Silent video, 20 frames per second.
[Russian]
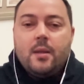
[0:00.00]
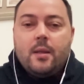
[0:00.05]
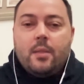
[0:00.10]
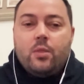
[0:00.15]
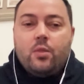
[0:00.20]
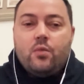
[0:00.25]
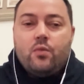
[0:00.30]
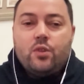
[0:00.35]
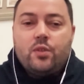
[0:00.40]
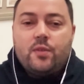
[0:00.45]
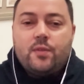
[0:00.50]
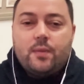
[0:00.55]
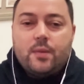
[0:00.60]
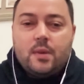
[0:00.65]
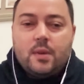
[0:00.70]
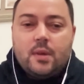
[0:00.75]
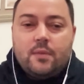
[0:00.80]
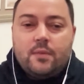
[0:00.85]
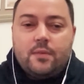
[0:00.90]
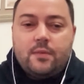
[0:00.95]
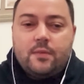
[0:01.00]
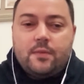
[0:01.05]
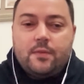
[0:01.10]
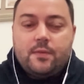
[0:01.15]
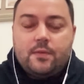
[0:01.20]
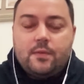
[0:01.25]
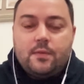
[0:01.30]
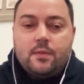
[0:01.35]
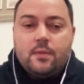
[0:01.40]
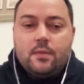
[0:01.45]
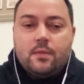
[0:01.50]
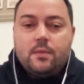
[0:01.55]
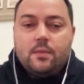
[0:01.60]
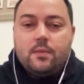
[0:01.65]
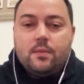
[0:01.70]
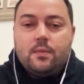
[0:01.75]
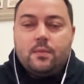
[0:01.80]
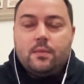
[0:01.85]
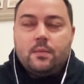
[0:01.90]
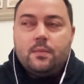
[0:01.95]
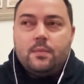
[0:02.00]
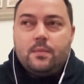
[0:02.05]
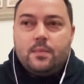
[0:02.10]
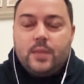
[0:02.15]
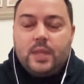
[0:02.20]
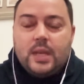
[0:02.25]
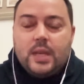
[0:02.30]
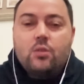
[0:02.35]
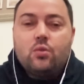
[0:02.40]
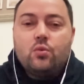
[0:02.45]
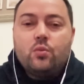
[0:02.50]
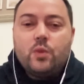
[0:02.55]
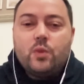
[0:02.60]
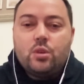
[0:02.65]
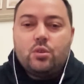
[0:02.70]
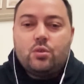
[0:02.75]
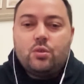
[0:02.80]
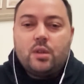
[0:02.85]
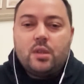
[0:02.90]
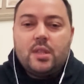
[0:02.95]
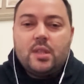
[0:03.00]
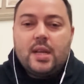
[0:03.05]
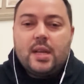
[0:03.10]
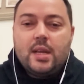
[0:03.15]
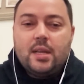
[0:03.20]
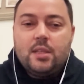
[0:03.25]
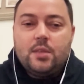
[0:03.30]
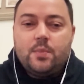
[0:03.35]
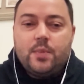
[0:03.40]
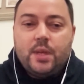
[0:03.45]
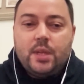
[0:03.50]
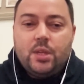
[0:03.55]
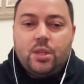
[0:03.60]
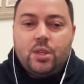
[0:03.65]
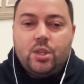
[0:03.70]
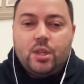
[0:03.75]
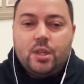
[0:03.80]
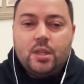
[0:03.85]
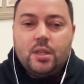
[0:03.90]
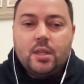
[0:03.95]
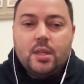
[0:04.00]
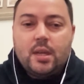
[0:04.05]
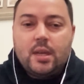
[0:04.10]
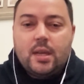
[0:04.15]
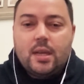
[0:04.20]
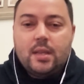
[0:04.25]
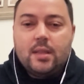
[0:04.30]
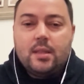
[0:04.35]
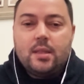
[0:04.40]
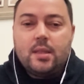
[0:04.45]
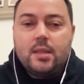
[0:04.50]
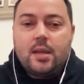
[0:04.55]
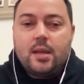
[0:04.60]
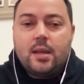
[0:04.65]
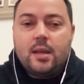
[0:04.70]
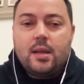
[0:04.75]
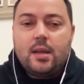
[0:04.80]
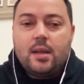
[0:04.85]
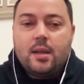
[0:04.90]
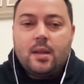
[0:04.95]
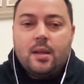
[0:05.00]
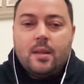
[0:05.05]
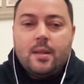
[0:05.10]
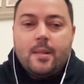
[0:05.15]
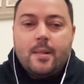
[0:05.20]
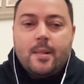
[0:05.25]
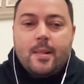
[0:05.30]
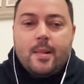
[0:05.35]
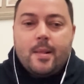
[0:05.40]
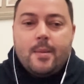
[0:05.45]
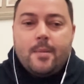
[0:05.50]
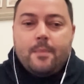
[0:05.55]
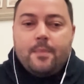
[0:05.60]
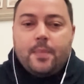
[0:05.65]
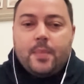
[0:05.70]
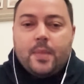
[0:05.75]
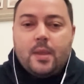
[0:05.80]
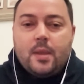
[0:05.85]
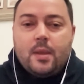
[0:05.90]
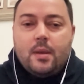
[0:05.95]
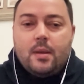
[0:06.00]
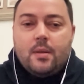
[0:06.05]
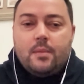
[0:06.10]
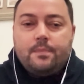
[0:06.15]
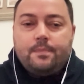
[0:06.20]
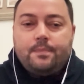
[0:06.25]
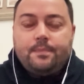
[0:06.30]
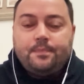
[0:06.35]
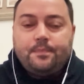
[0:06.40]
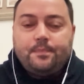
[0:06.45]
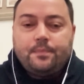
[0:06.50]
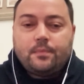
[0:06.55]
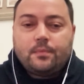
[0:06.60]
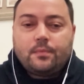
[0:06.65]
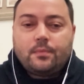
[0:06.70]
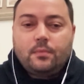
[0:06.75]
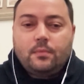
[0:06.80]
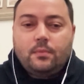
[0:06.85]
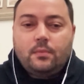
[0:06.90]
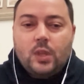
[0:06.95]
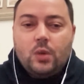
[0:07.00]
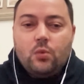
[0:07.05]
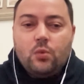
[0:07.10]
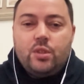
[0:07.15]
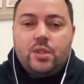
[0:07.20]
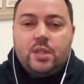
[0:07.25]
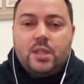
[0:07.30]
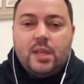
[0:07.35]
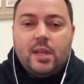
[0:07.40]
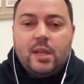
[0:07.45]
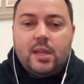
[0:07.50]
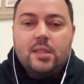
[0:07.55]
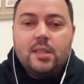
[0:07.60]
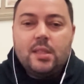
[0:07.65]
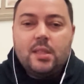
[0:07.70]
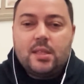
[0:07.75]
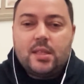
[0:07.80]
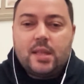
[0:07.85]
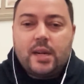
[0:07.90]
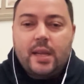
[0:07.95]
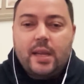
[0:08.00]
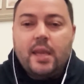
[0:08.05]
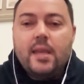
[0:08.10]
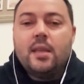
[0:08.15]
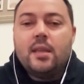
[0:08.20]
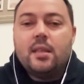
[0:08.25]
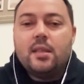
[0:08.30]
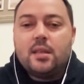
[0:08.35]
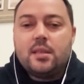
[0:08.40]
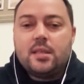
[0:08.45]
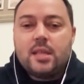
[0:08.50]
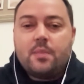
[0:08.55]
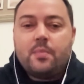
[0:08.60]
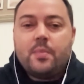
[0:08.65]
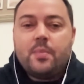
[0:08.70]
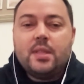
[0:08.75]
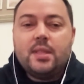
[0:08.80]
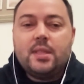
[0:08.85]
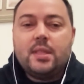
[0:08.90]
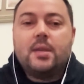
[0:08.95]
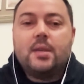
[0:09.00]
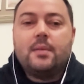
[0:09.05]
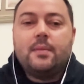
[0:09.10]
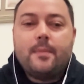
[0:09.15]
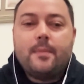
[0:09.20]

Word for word: Но вот э, я думаю, что одна из причин – это э, усилить настроение на Западе